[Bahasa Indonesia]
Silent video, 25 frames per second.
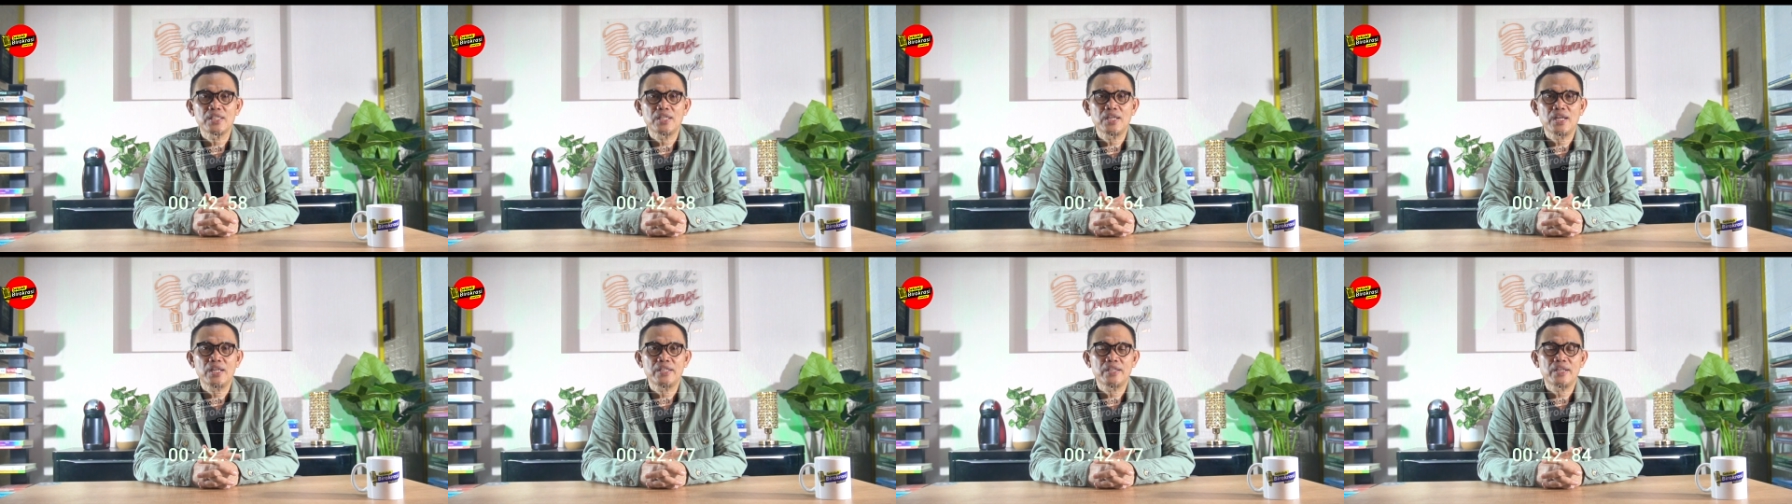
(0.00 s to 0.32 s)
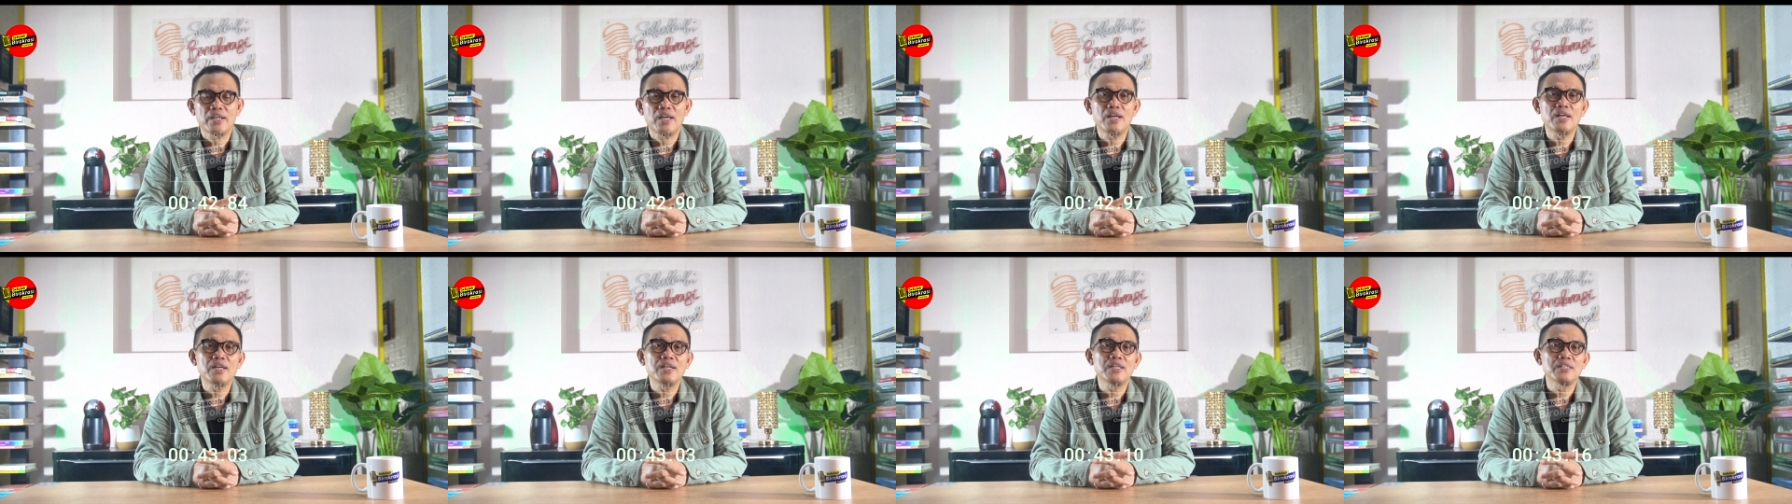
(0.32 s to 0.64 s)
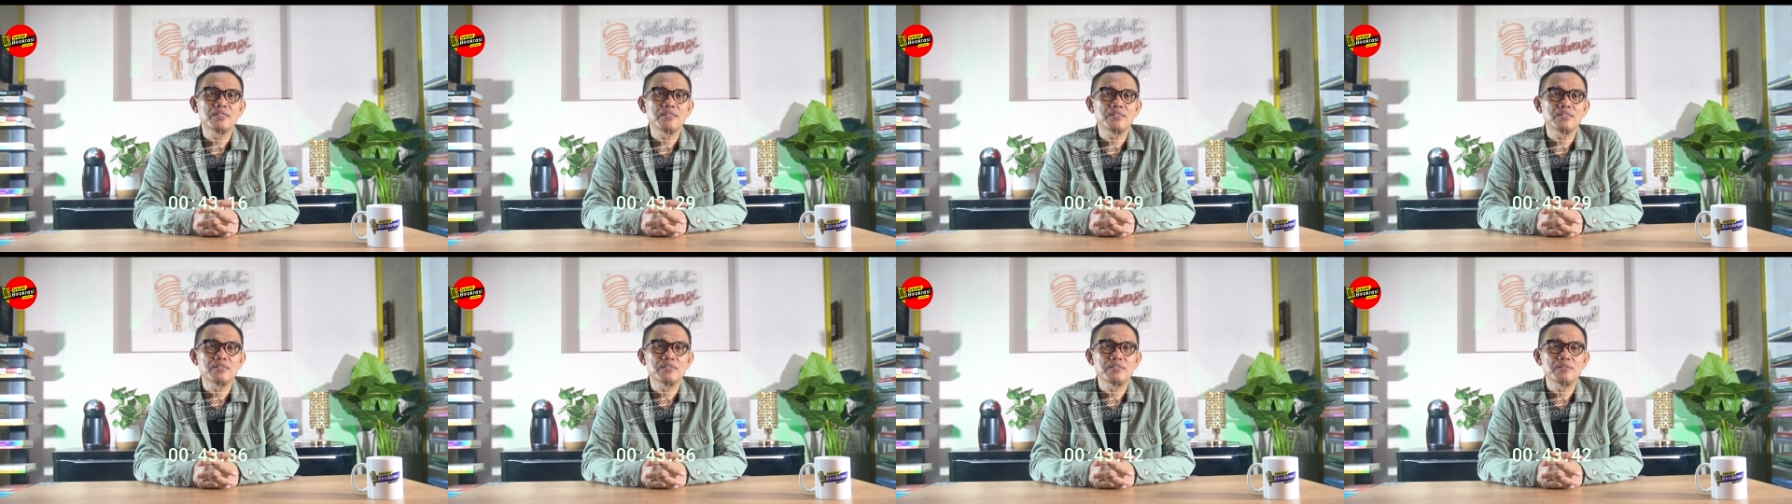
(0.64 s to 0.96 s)

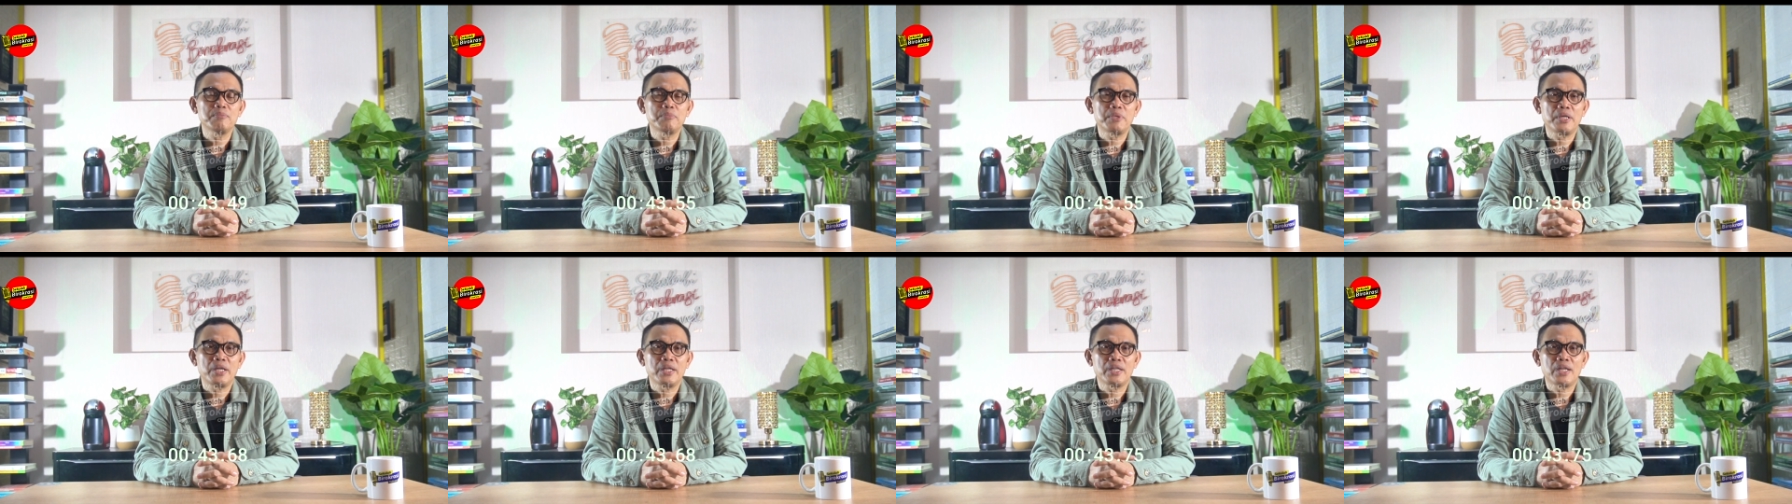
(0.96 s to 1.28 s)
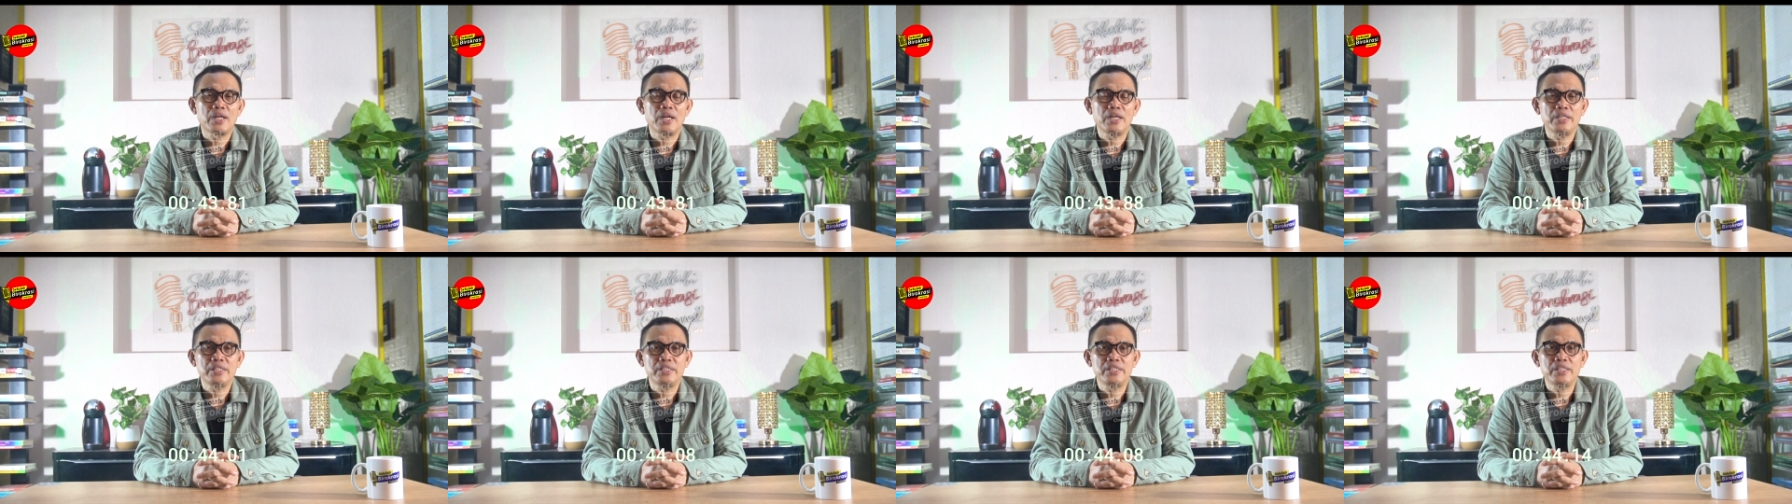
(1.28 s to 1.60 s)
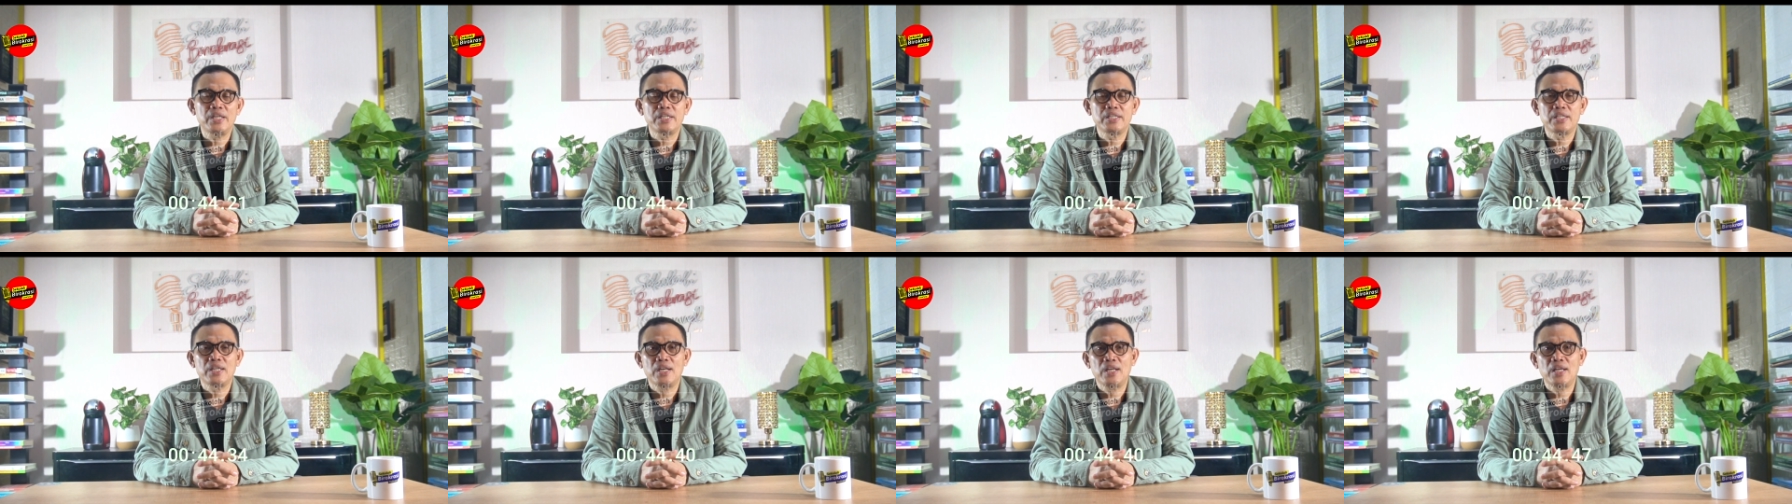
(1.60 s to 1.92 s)
karena mereka
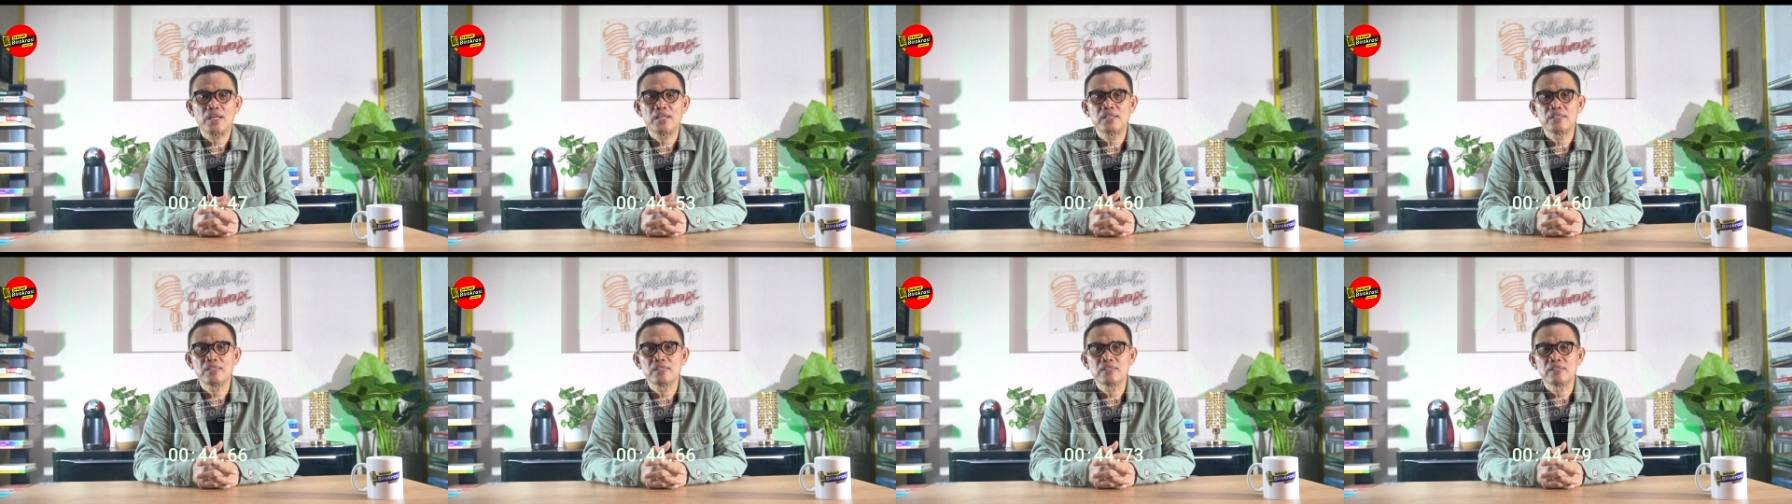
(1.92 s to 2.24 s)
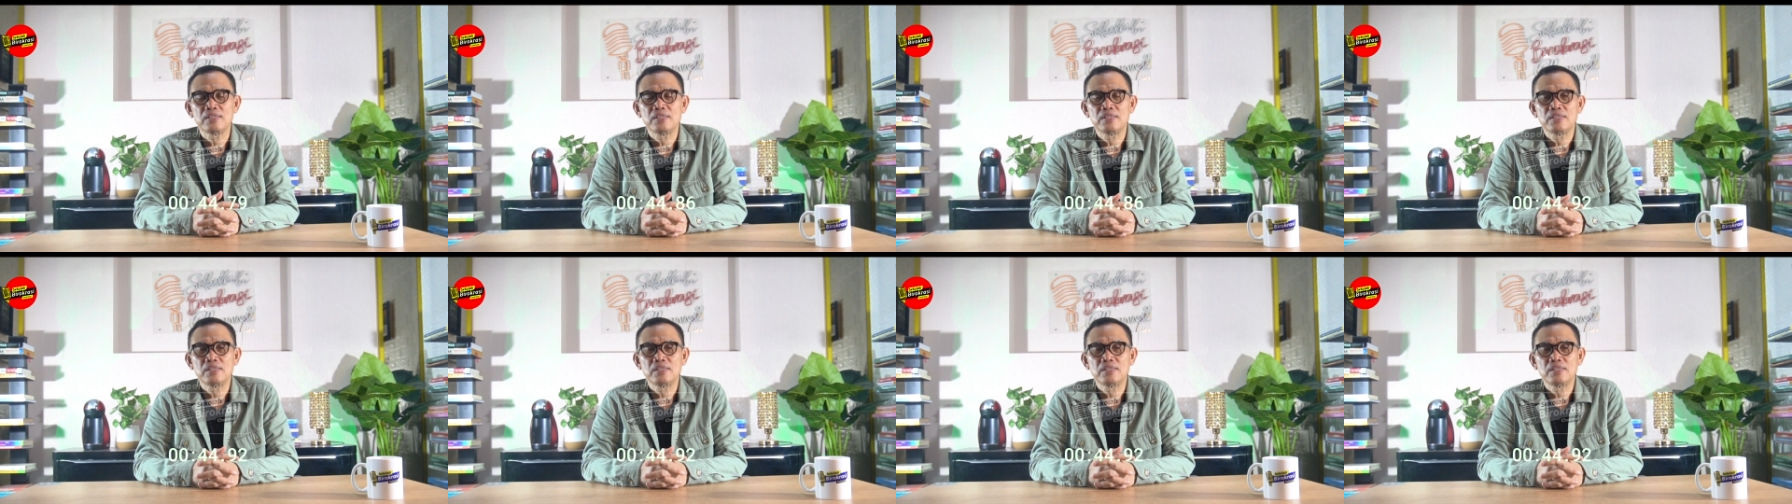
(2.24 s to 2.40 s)
ini adalah